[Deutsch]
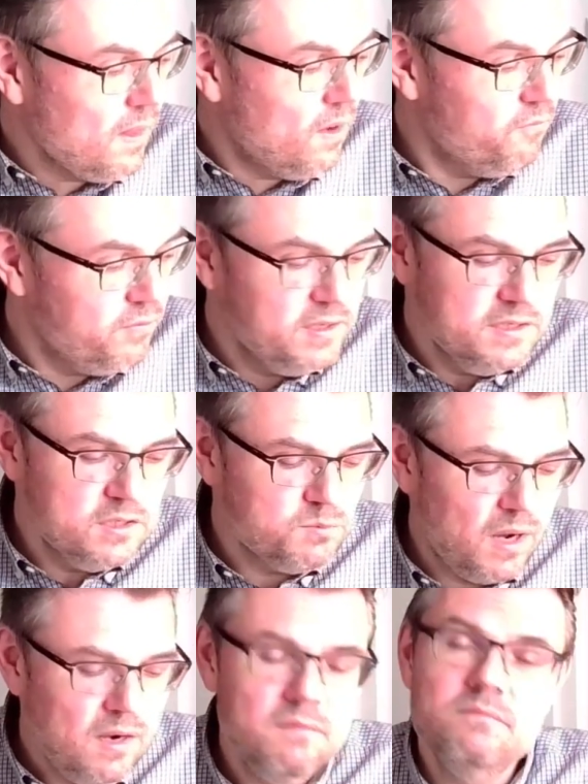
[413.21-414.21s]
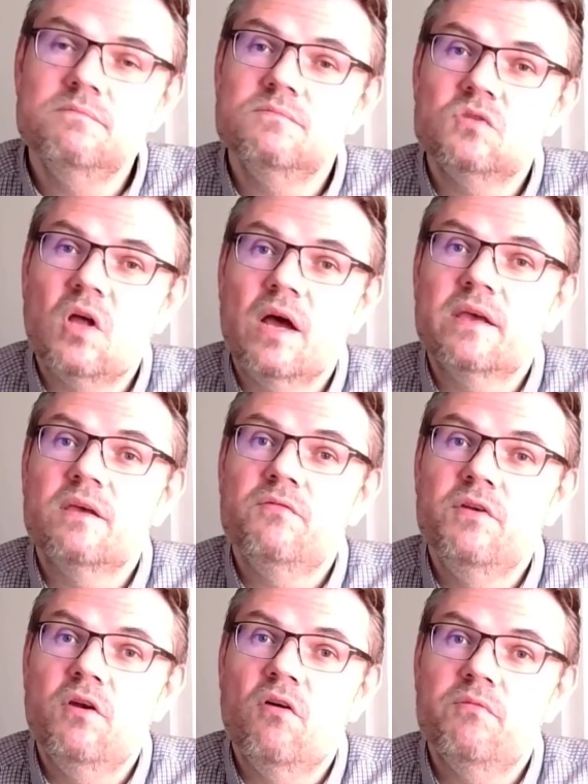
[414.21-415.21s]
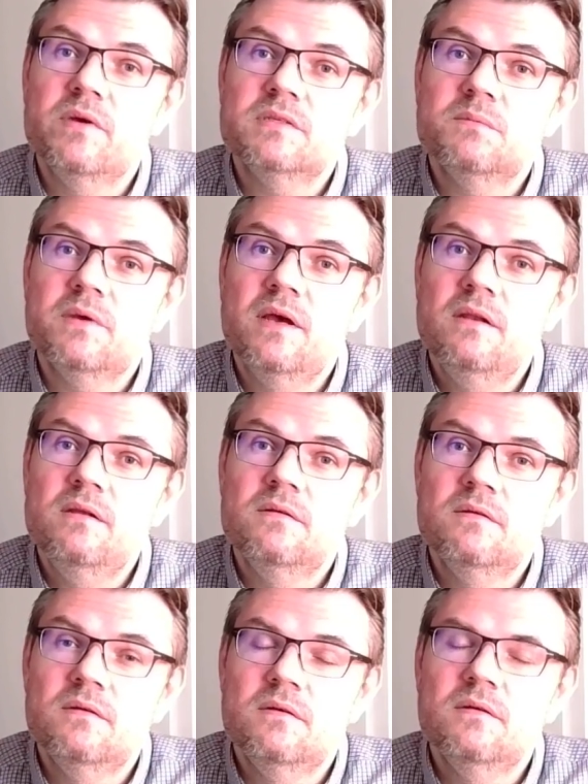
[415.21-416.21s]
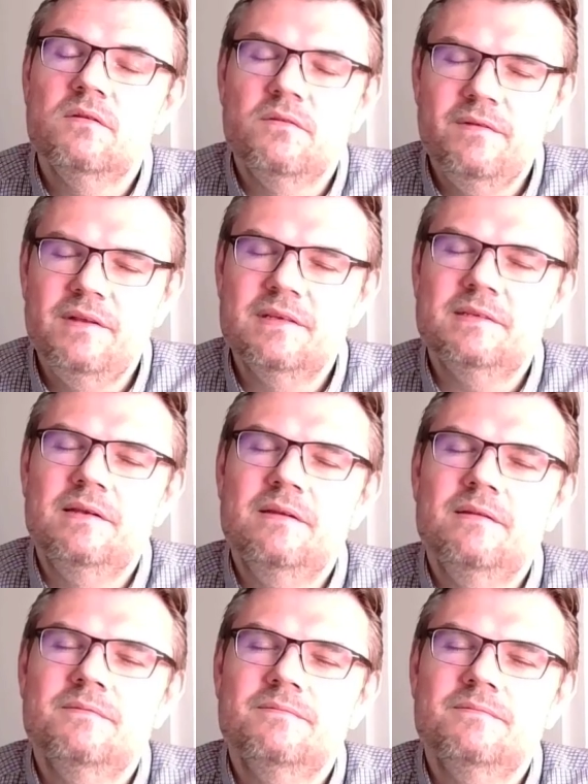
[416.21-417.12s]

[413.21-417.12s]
Für dieses Mal danke ich für die Aufmerksamkeit. Wiedersehen.